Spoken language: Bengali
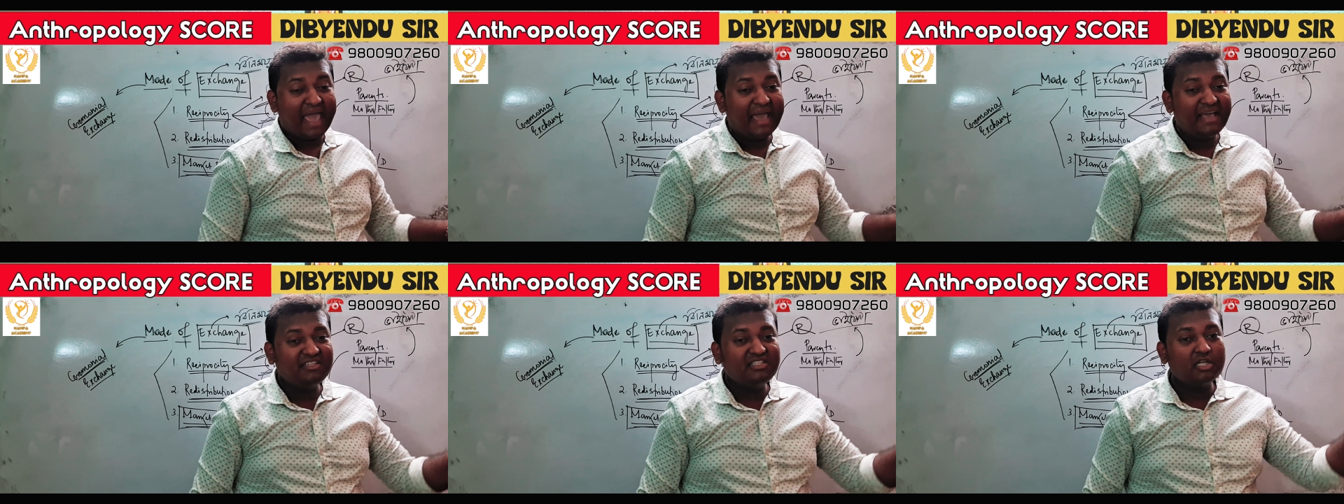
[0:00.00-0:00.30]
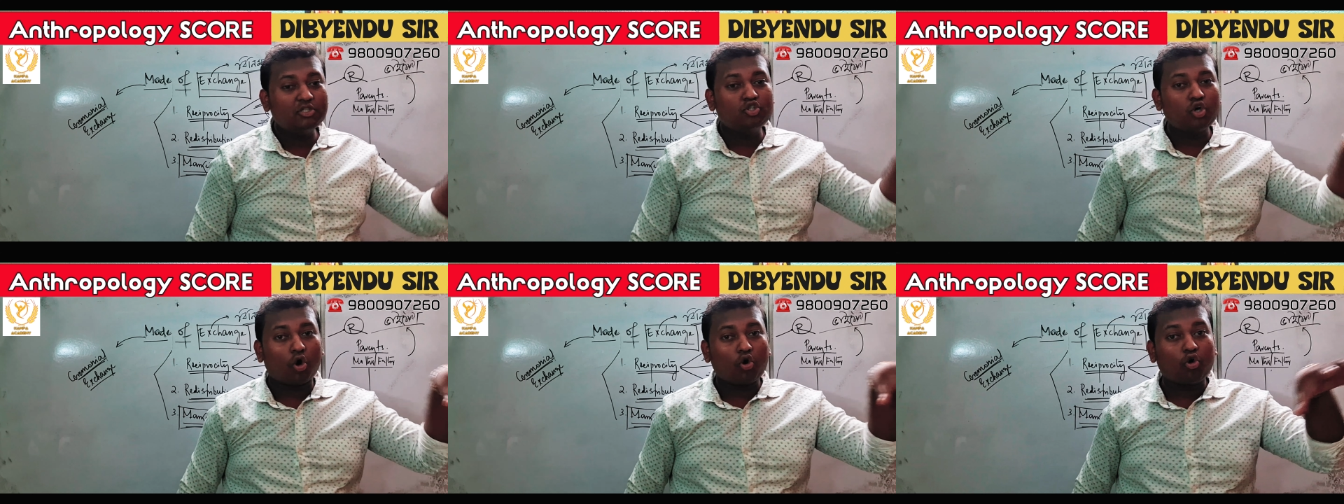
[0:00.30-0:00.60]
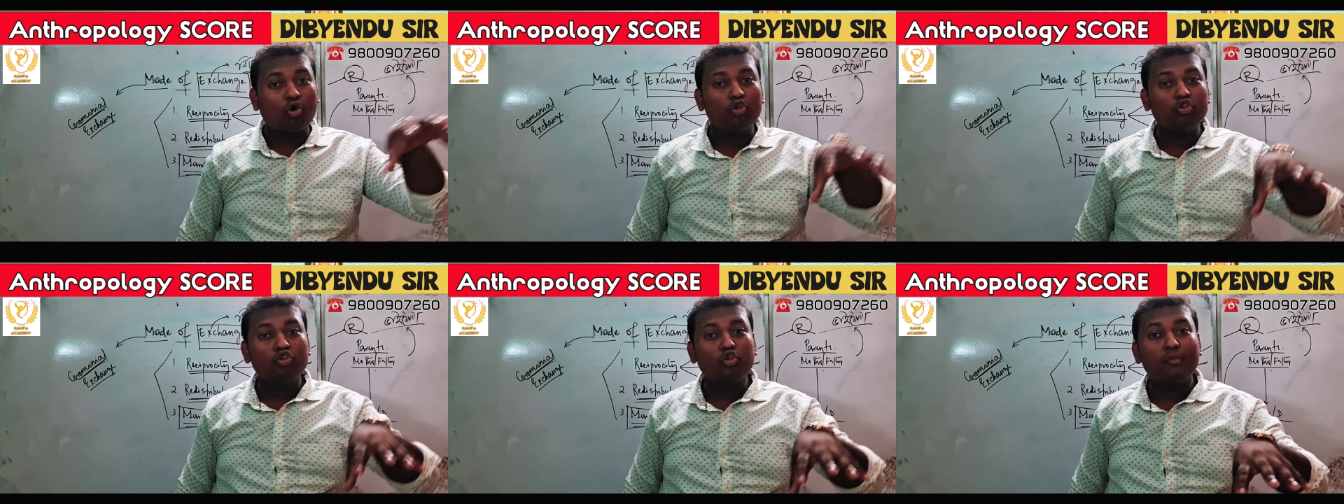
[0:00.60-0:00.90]
এই যে
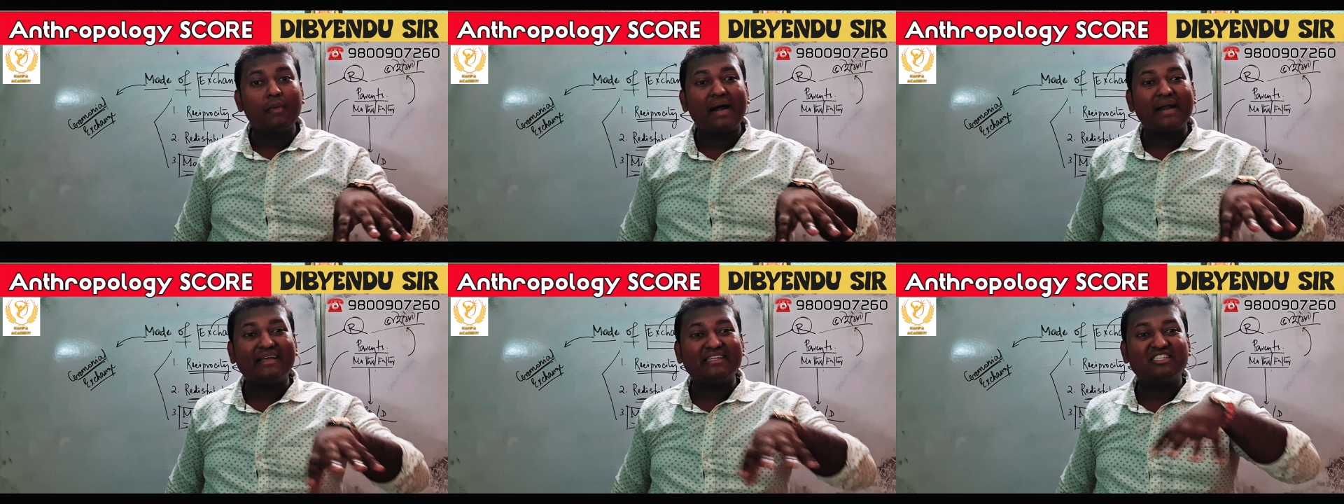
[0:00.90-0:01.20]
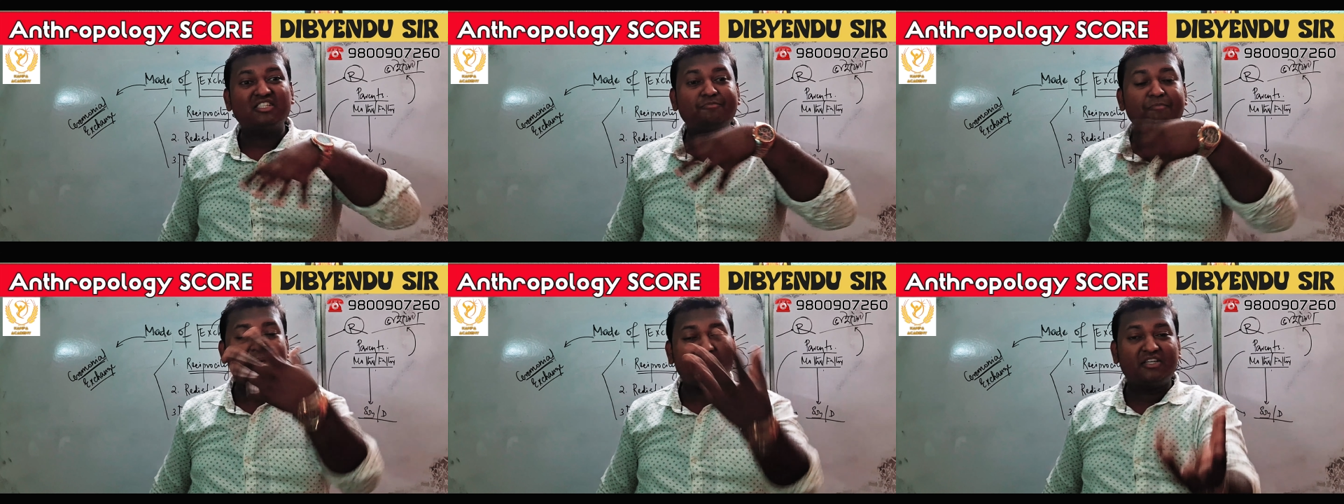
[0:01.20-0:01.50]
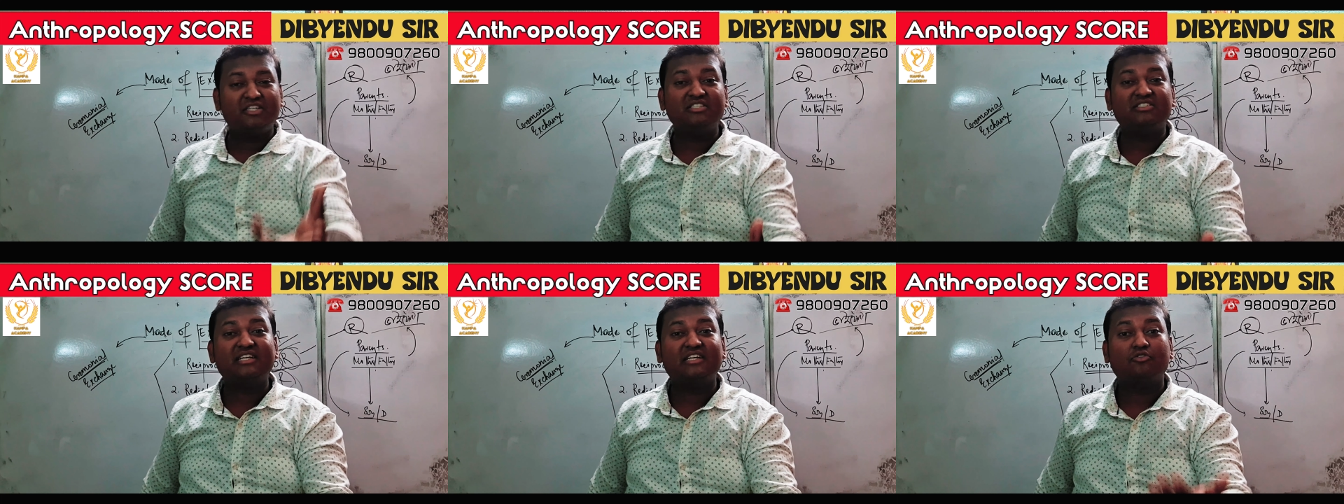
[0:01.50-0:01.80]
যখন তোমার
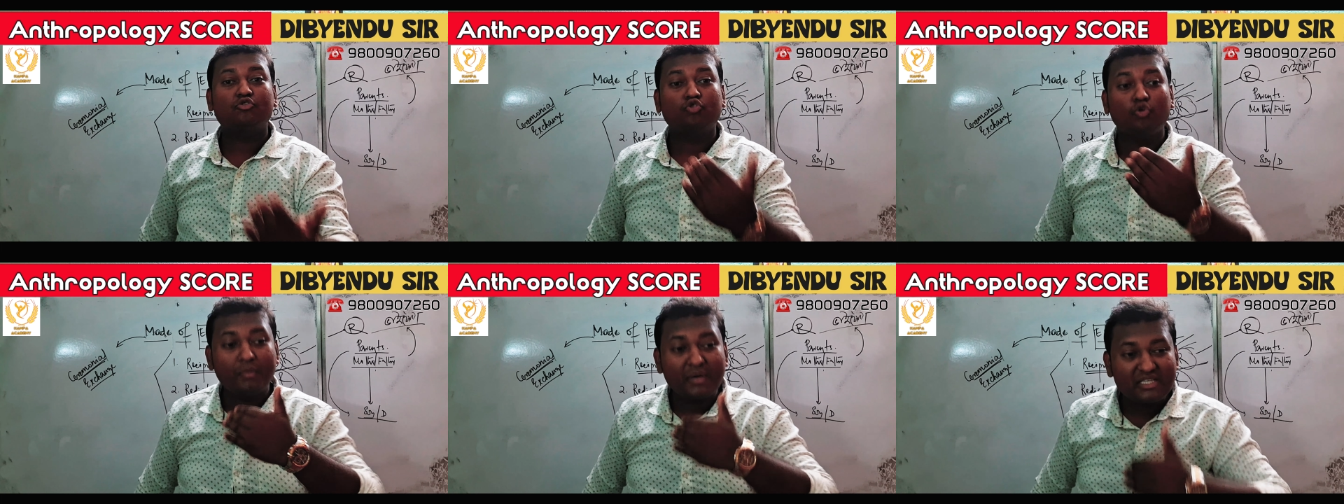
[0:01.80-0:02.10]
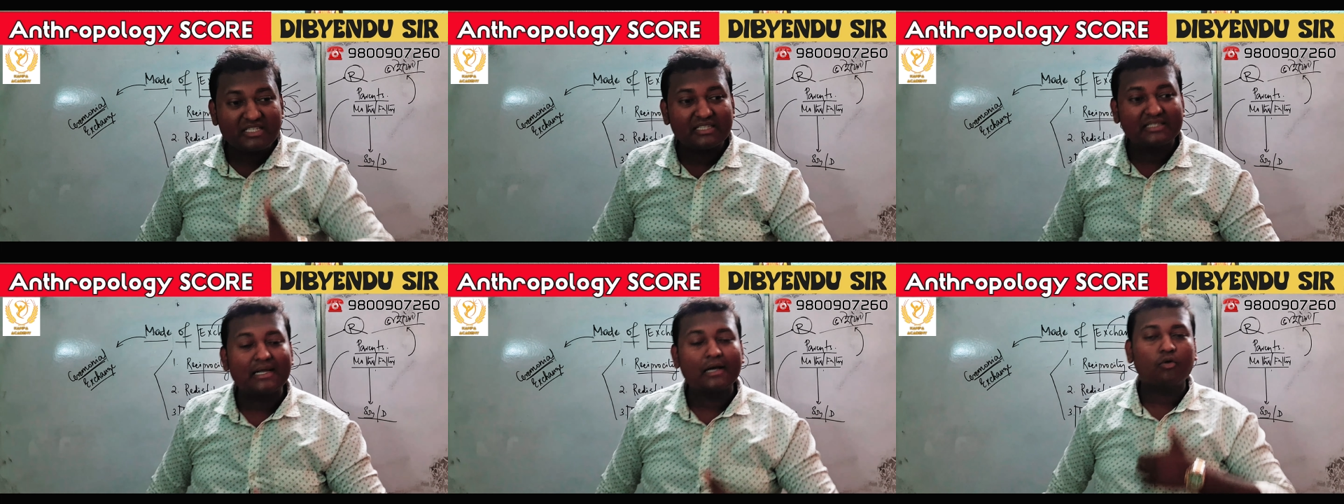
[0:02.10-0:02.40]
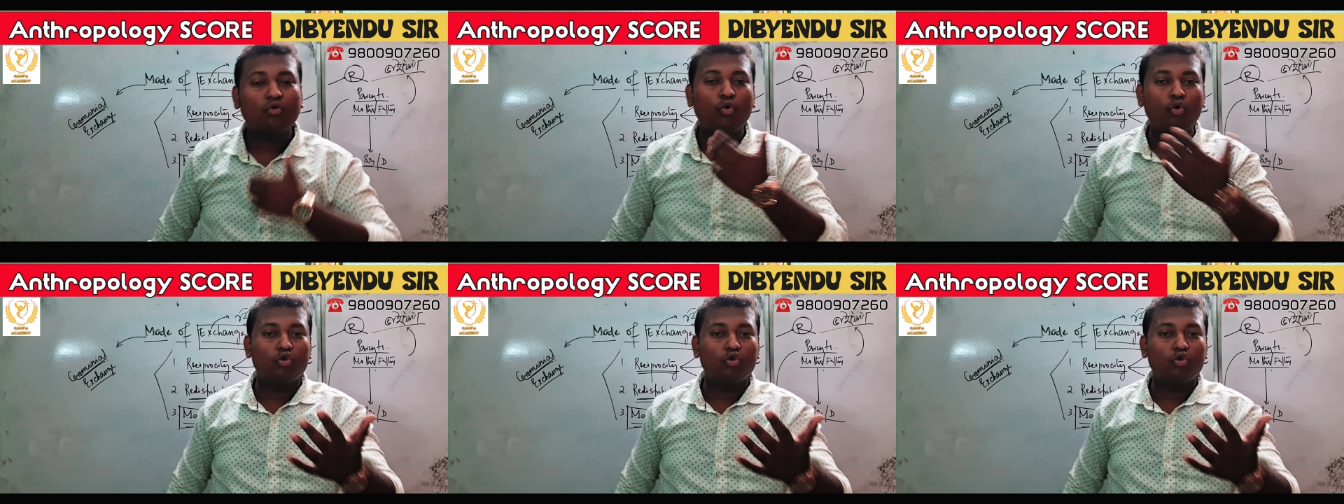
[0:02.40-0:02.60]
এক্সপেকটেশন তুমি যেটা